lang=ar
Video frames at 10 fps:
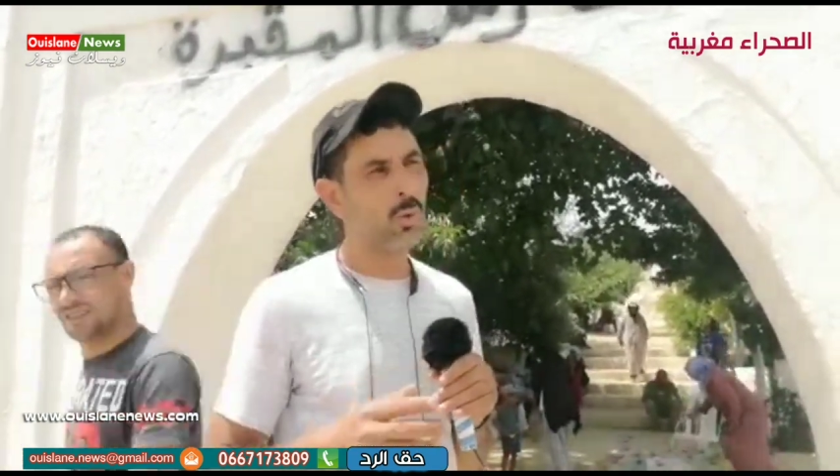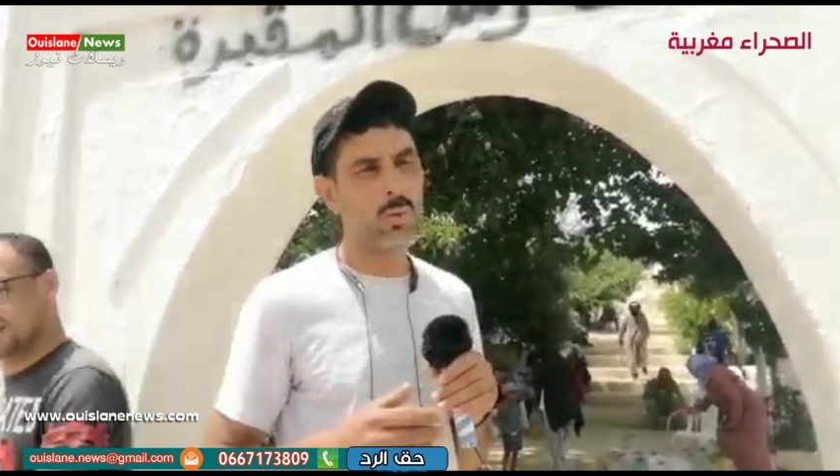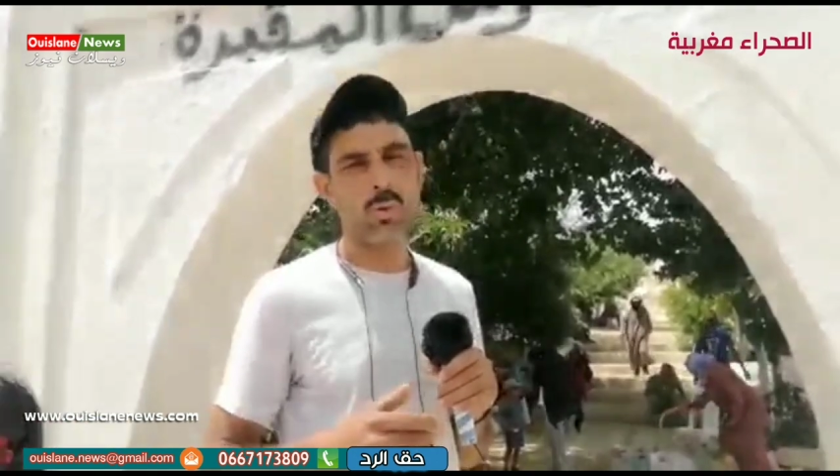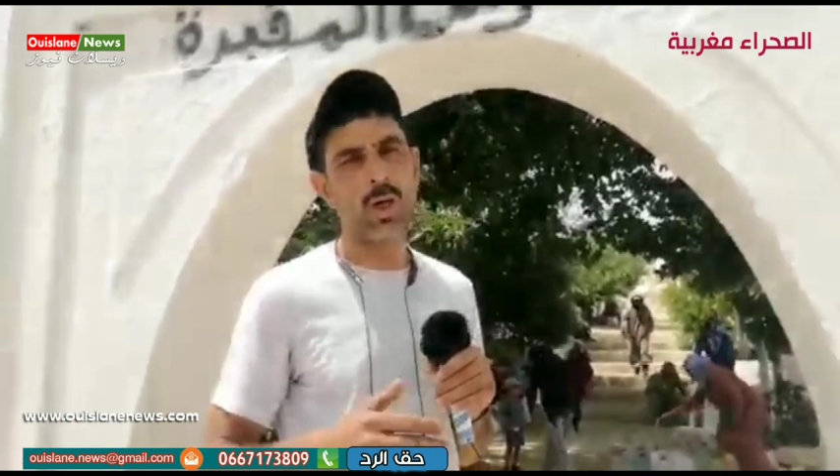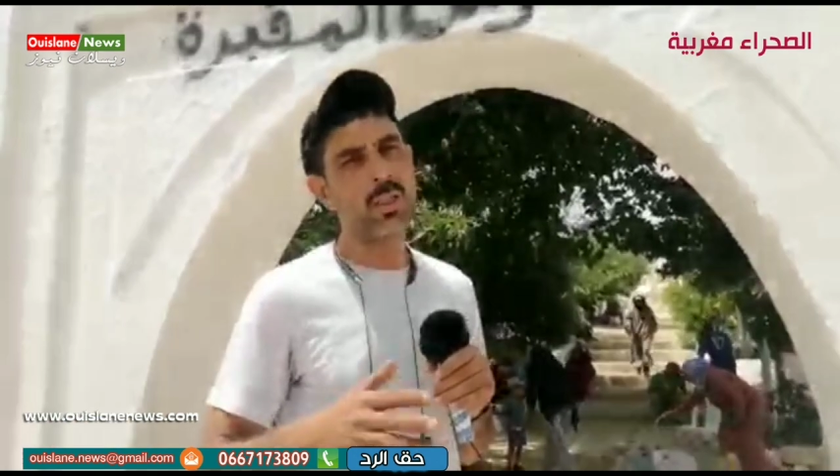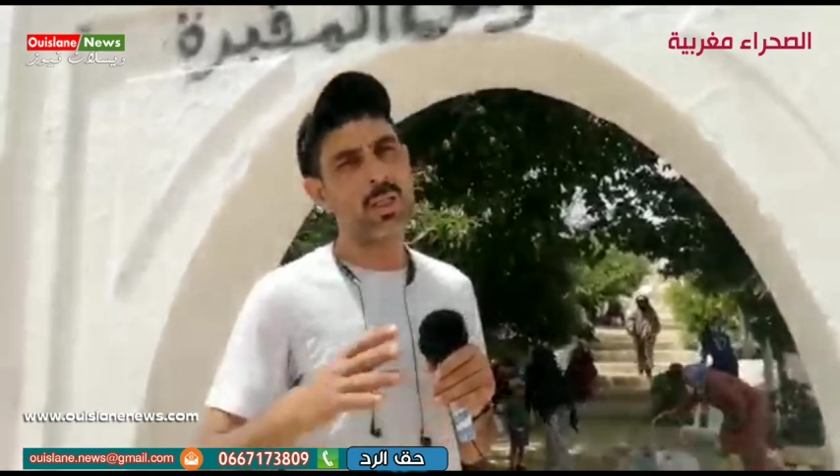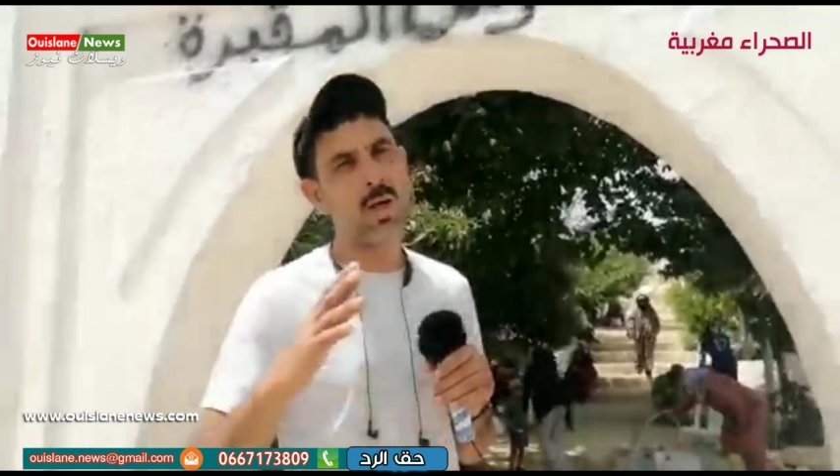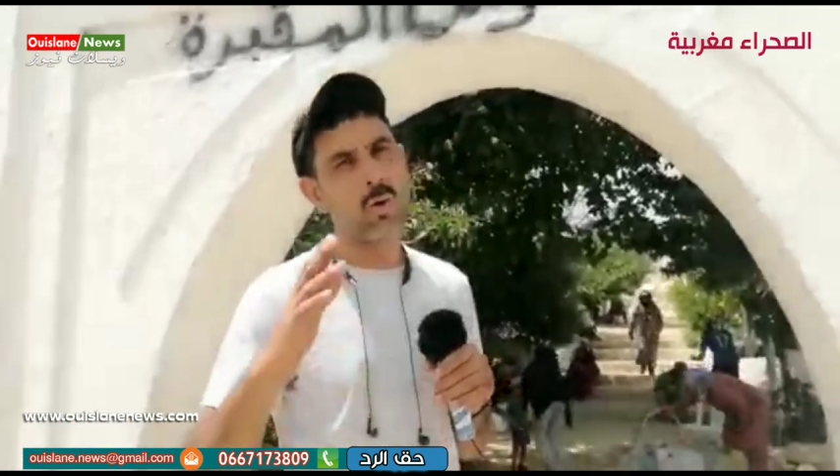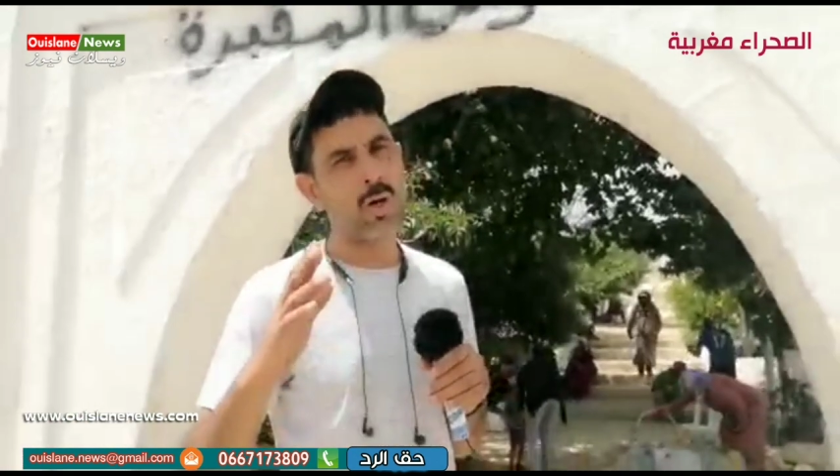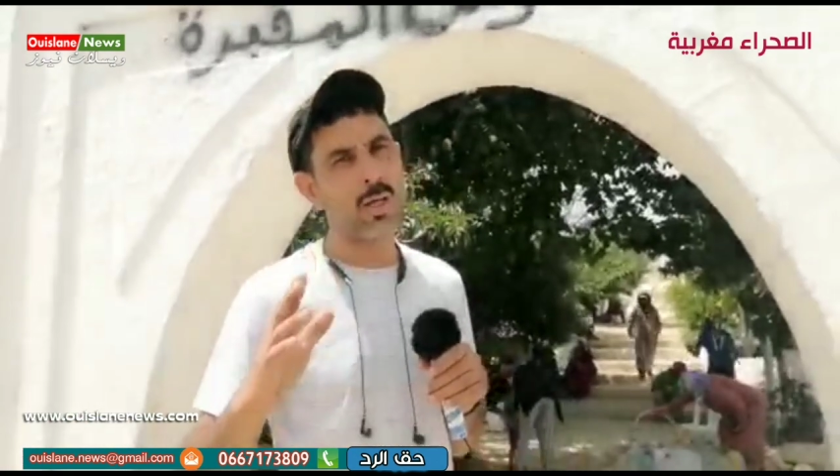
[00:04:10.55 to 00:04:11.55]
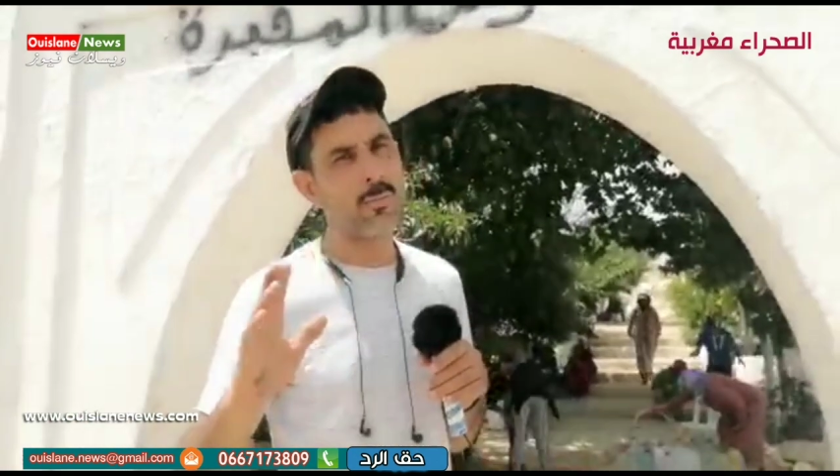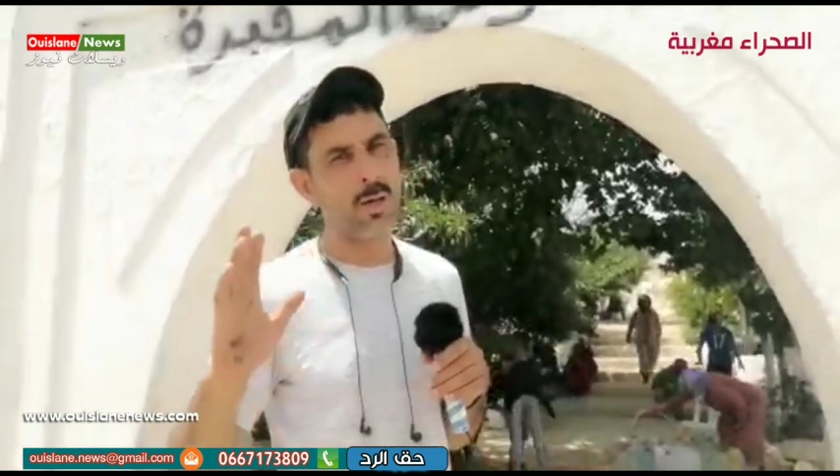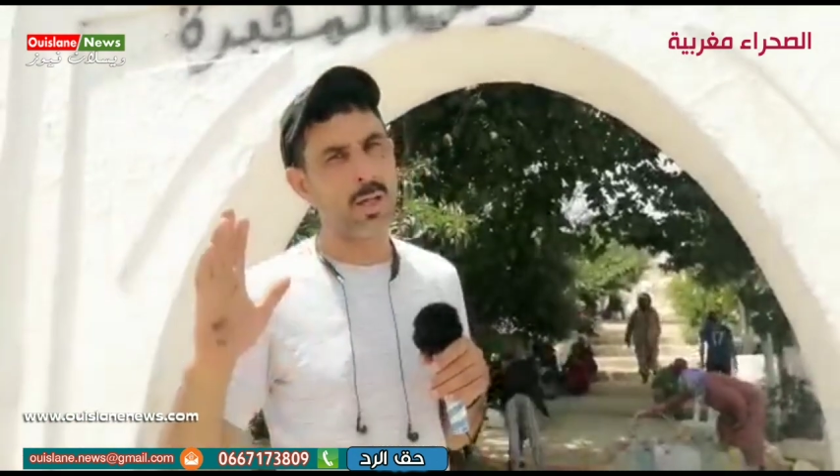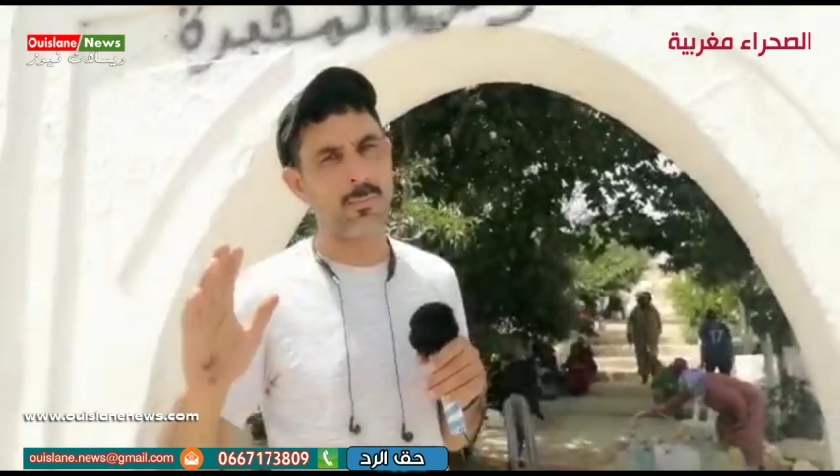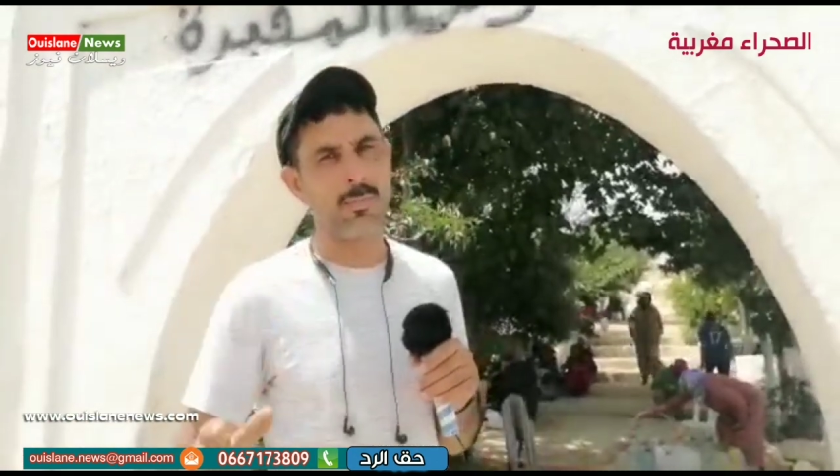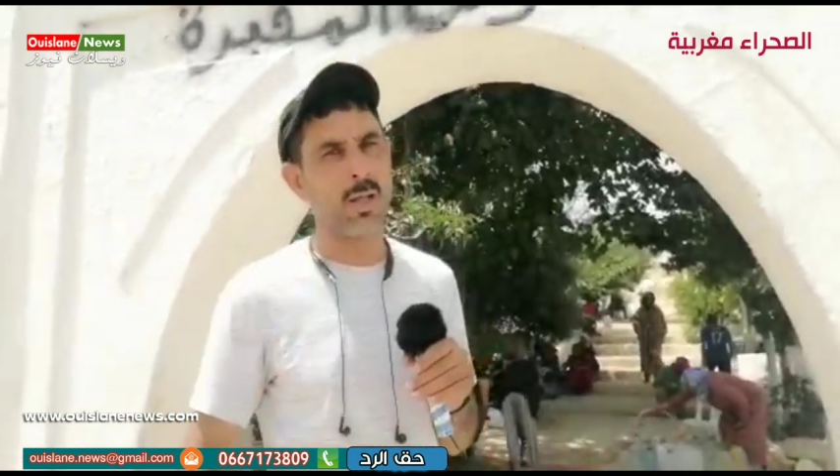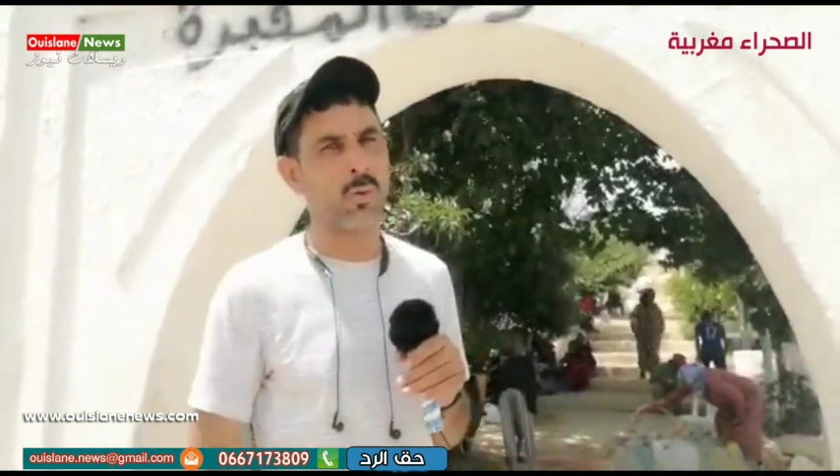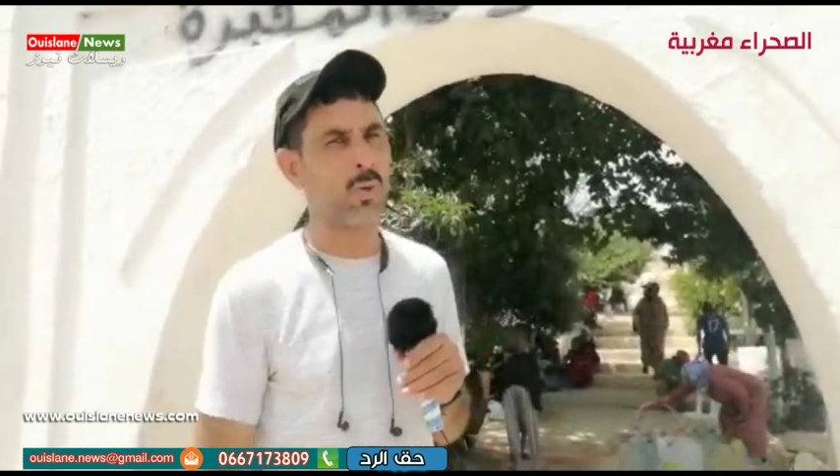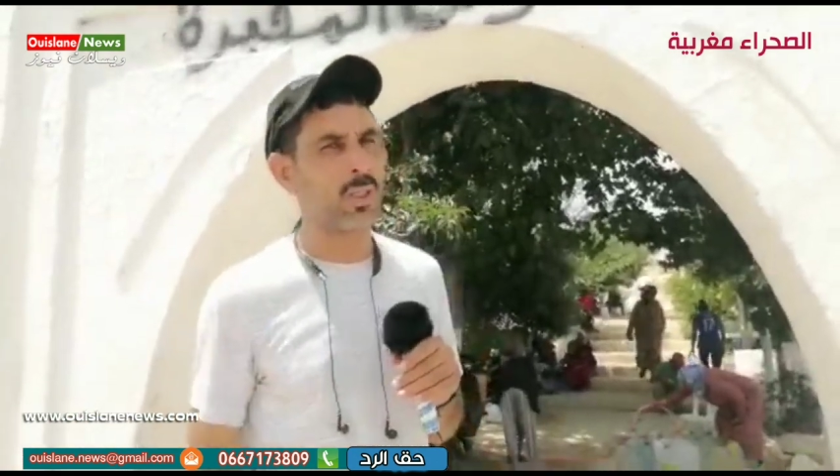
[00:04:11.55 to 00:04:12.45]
وغاديين هكا مع مع الوقت